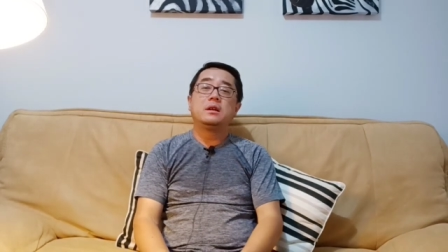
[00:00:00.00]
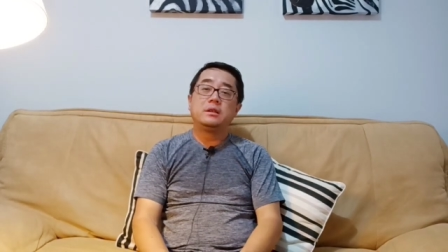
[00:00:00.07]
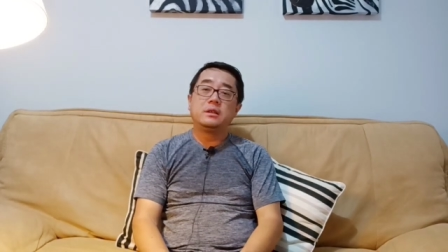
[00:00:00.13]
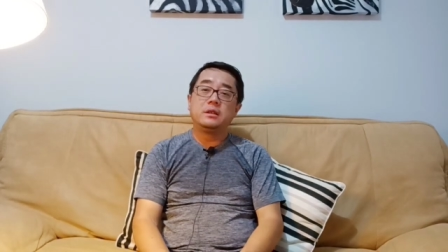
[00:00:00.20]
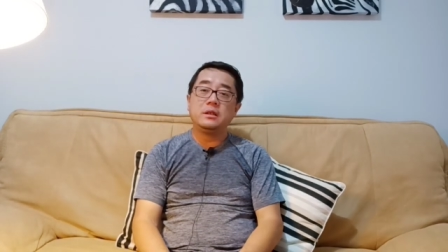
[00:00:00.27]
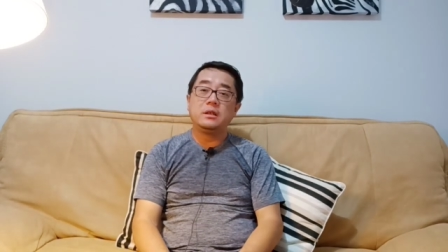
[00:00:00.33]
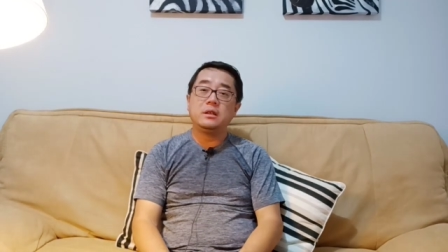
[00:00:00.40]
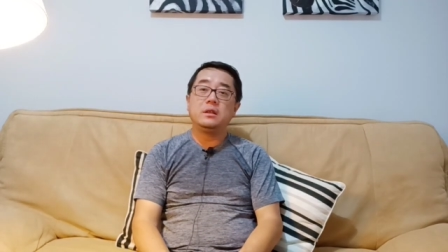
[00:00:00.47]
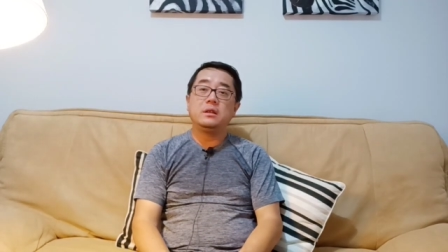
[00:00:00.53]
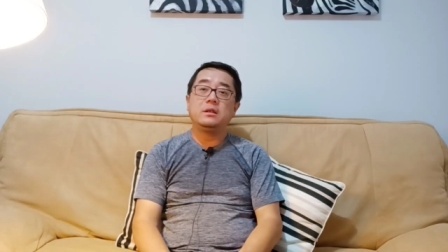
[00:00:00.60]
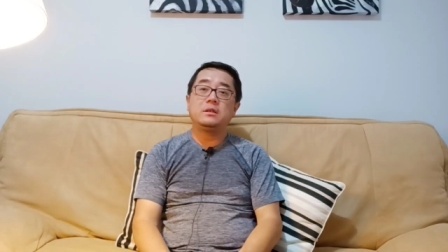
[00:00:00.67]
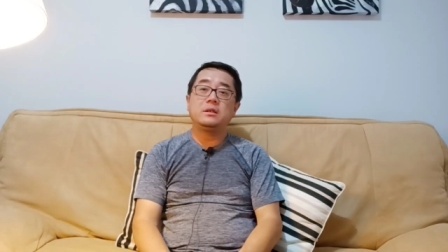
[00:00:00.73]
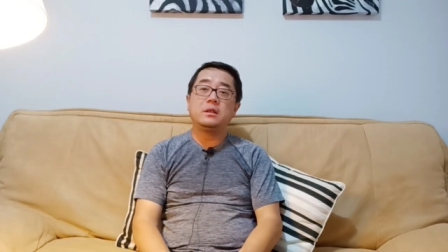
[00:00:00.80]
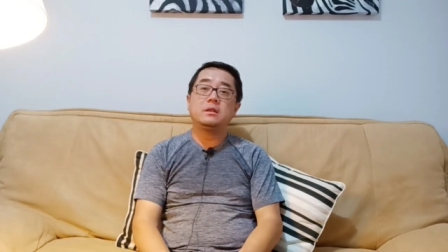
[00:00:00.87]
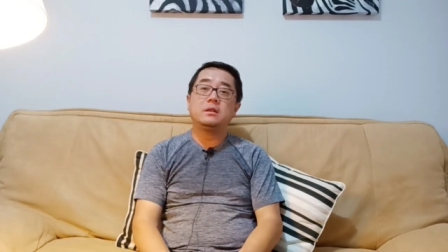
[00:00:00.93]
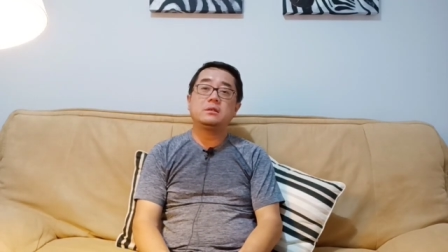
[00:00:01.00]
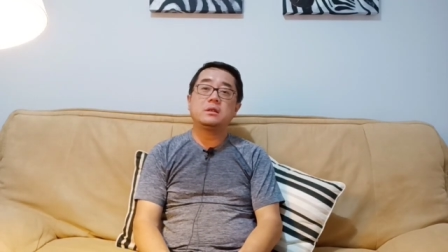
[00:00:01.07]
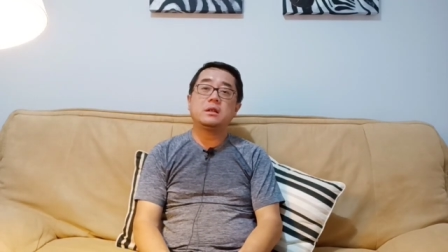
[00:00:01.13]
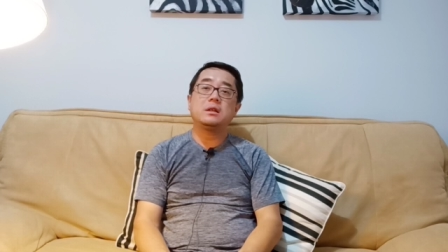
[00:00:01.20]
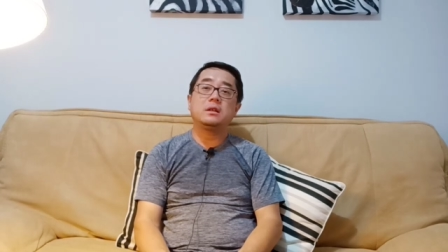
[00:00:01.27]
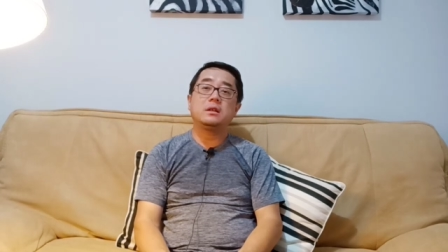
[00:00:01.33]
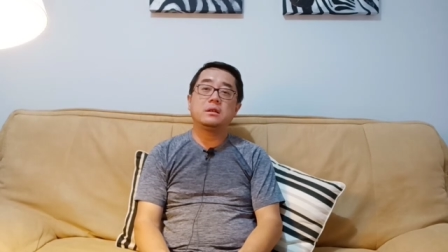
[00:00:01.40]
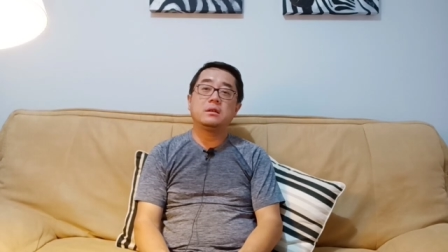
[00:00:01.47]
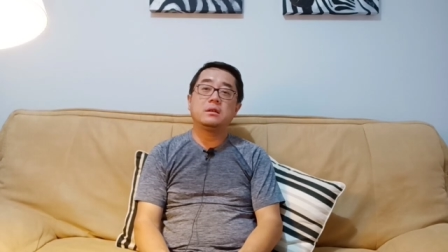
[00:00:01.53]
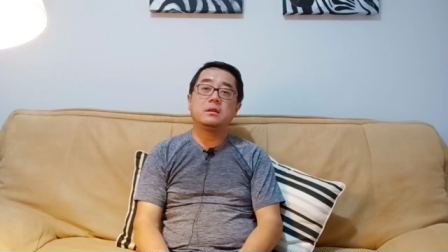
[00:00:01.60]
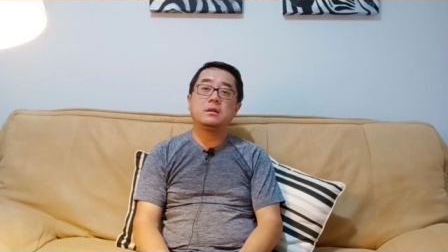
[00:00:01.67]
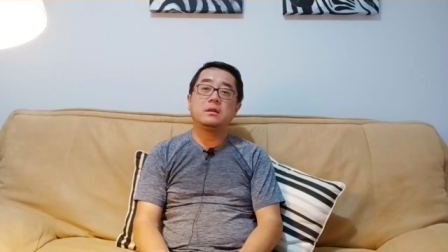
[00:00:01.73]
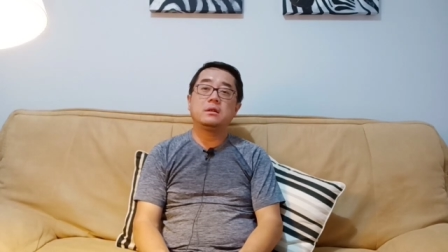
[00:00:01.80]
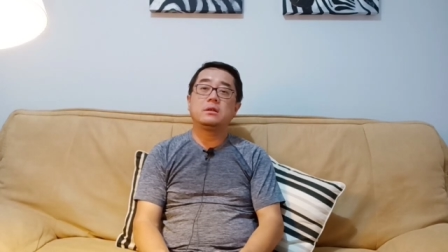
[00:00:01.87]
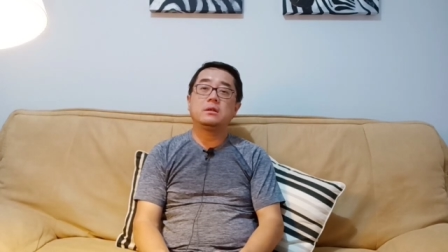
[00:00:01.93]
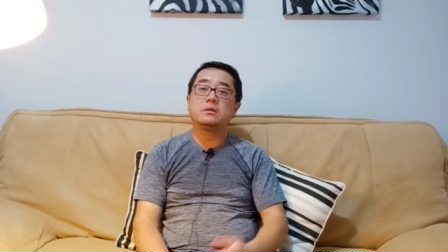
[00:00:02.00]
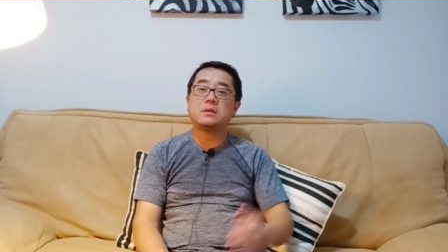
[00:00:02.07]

你现在，呃，